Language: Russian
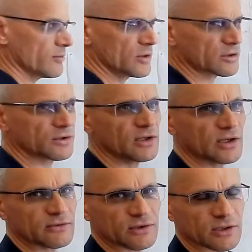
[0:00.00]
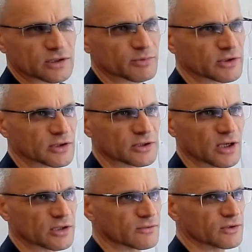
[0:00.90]
мир действий, каких-то
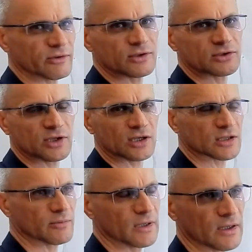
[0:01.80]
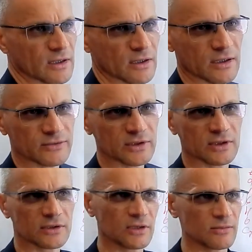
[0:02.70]
происходящих новостей, там, э, всяких
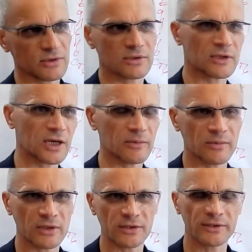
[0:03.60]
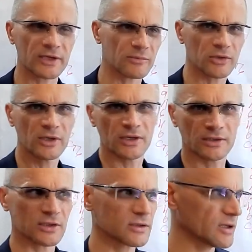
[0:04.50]
там драм, мелодрам и
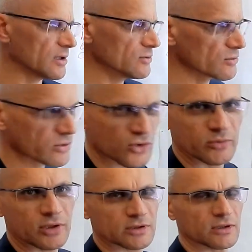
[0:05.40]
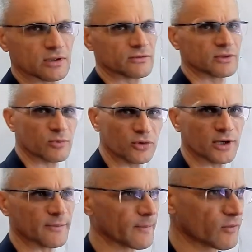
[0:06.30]
так далее. Ну, а что мы это
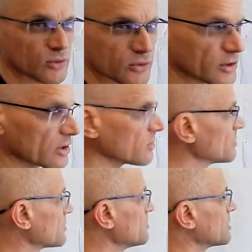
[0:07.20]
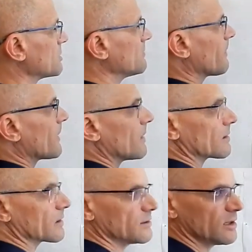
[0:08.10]
наблюдаем в окружающем нас мире, да?
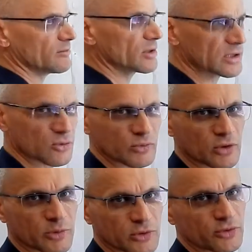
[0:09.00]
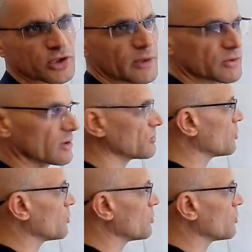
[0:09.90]
Когда мы к этому миру подключаемся каким-то